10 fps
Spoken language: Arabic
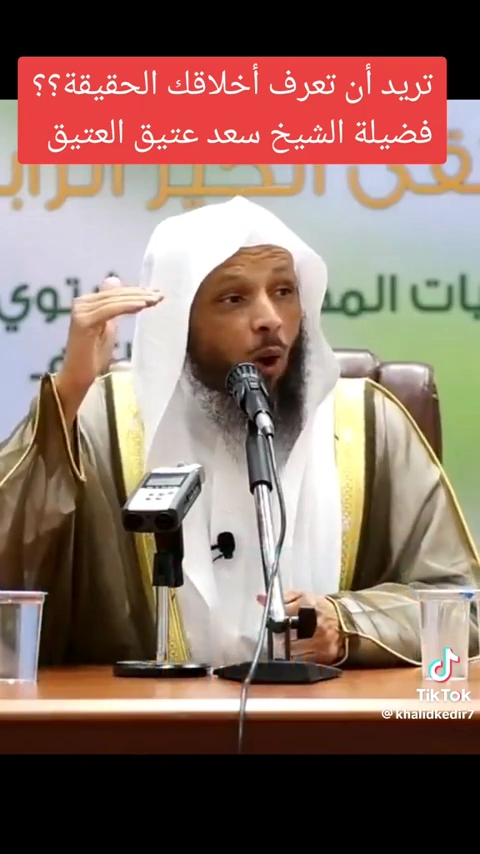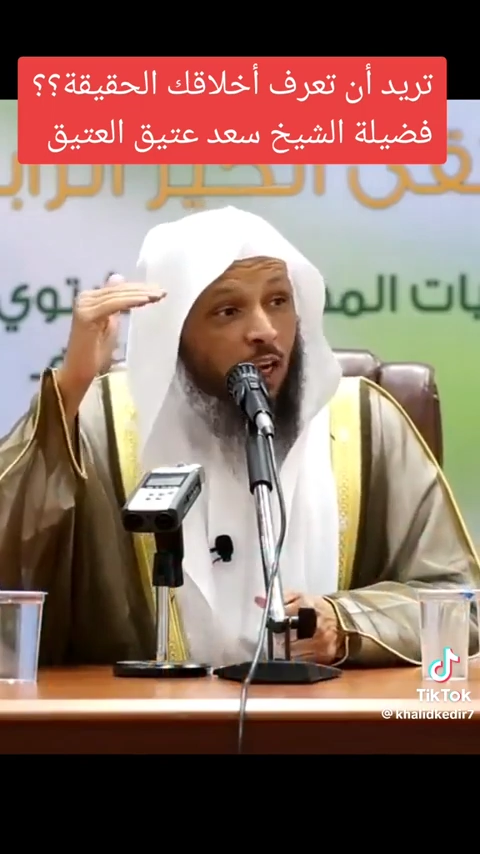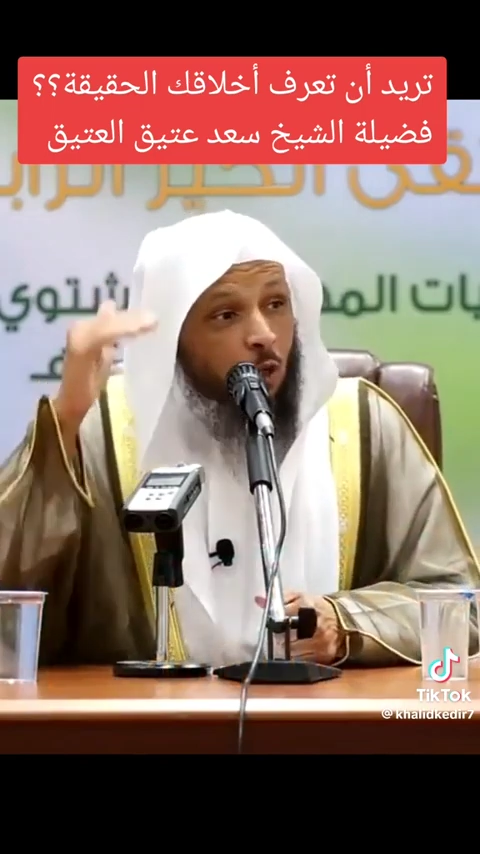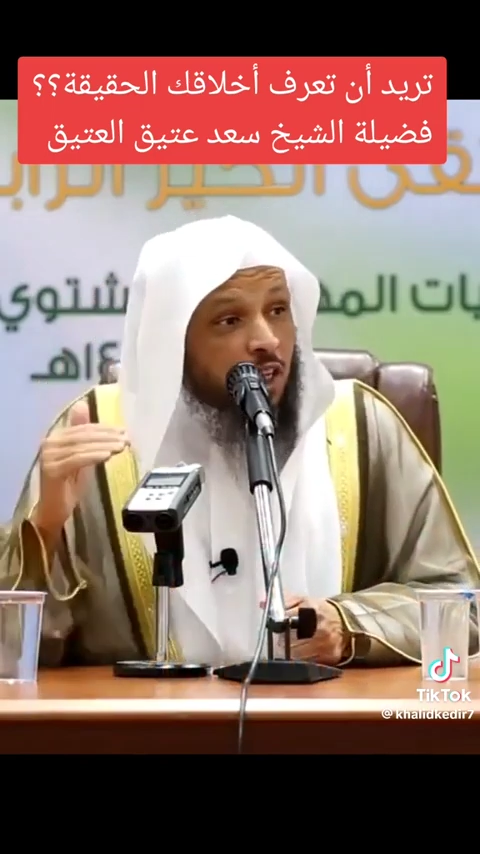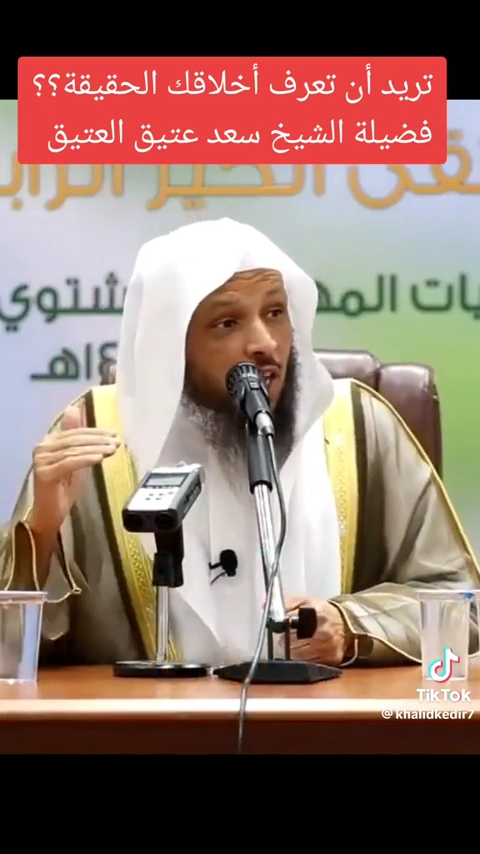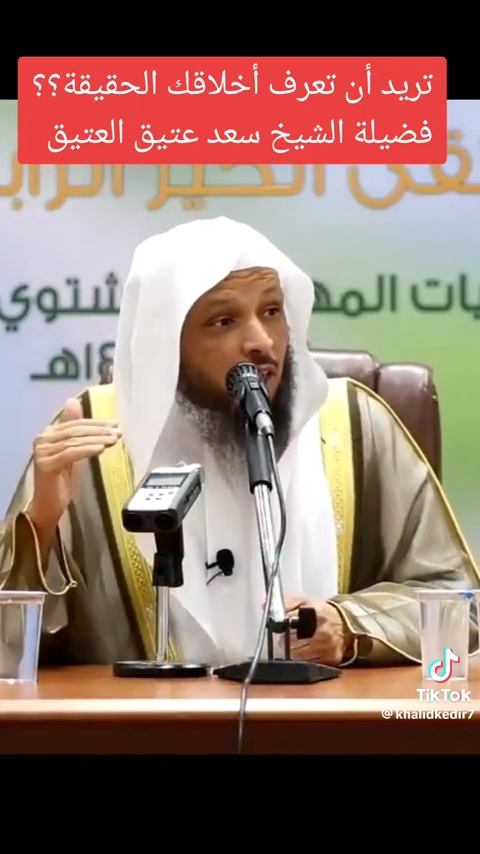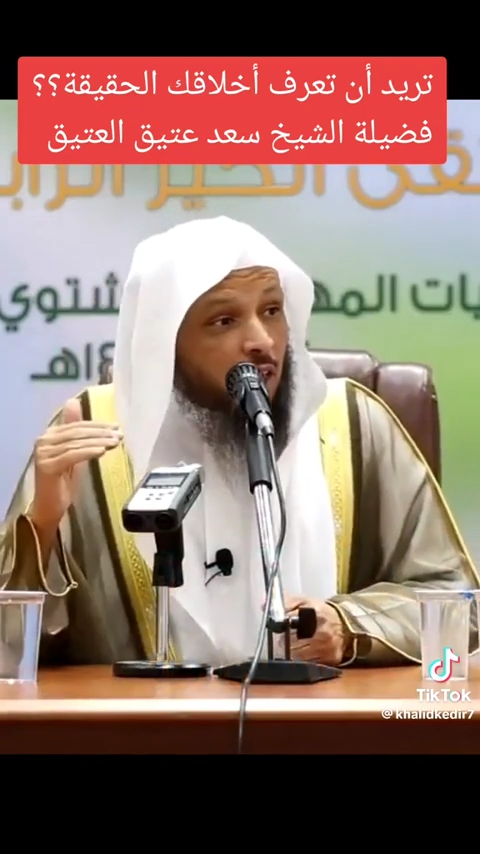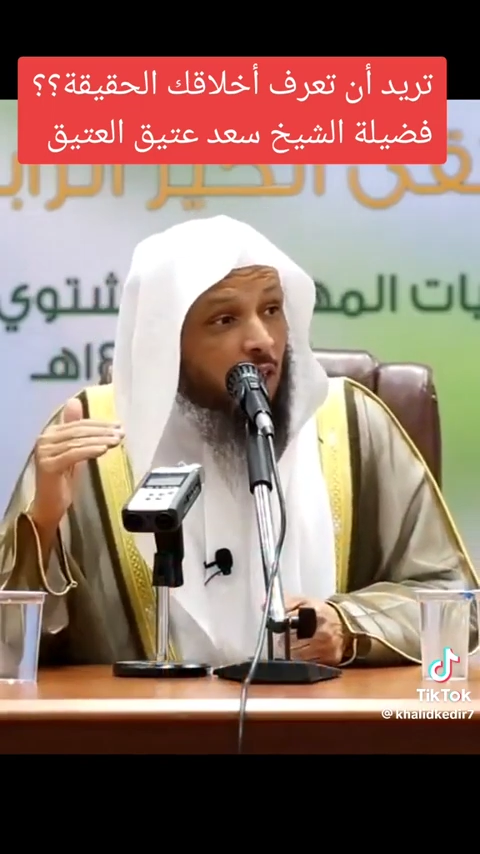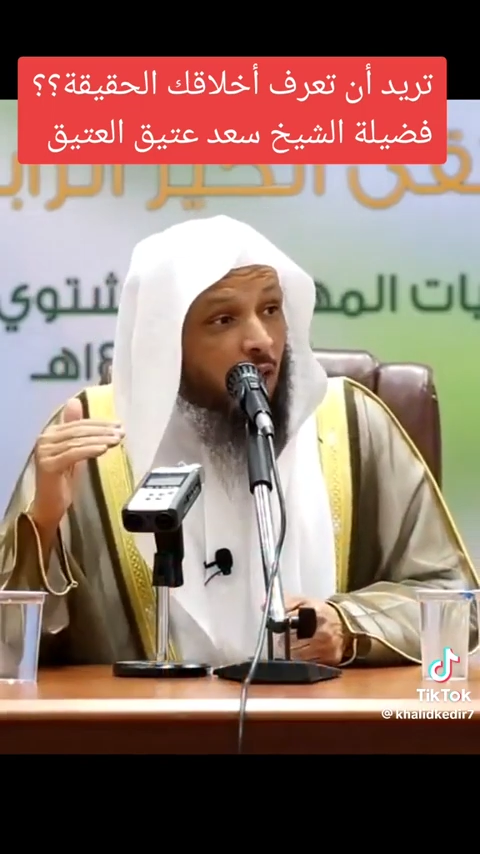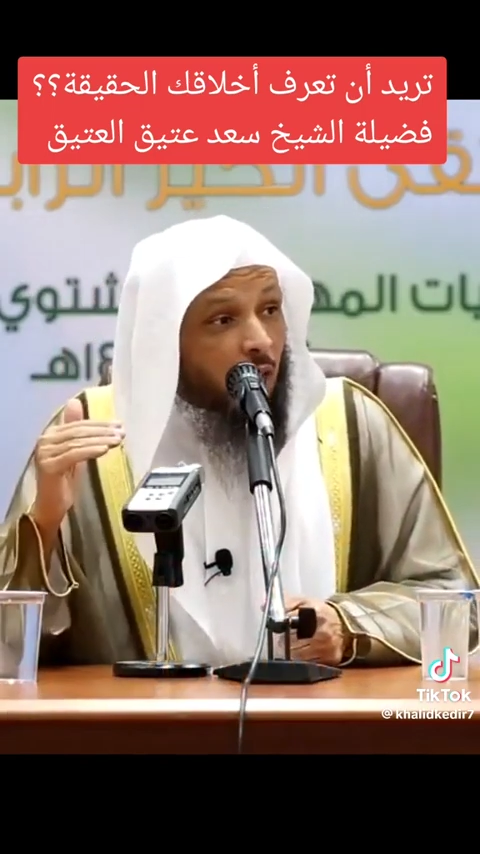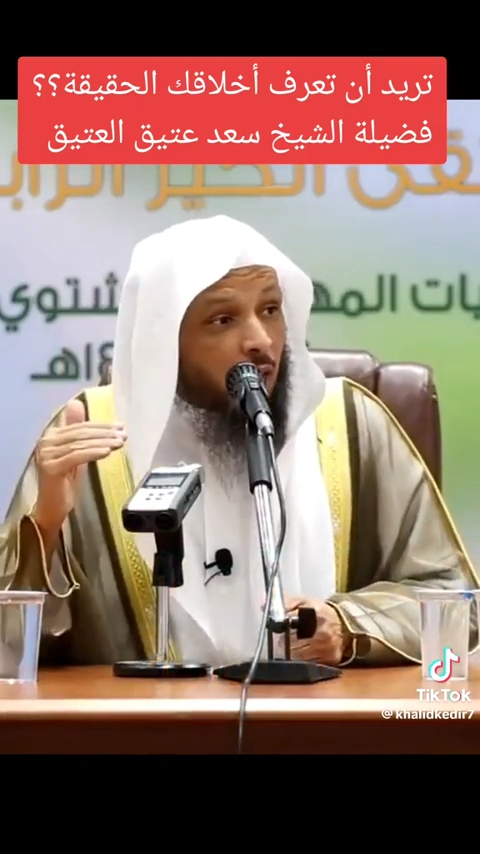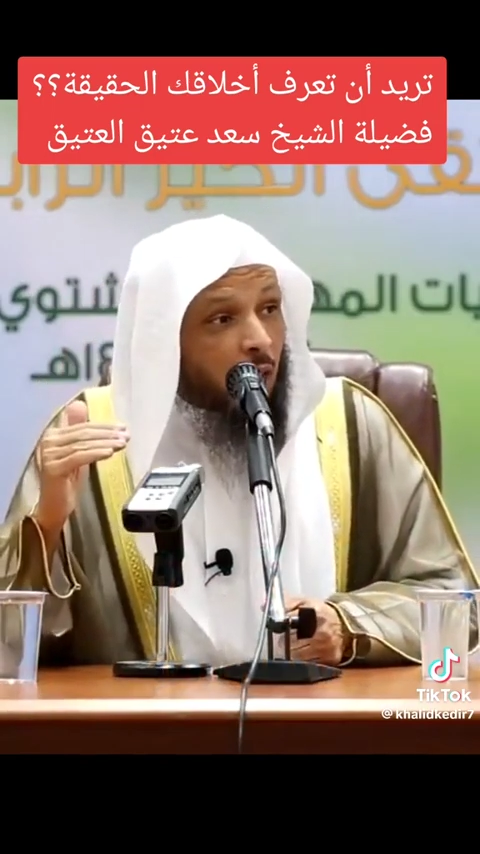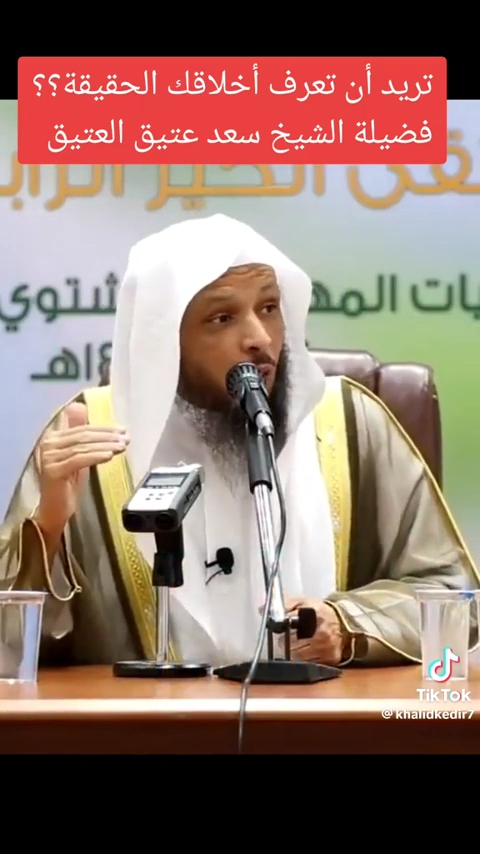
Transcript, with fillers: وأن يسكنه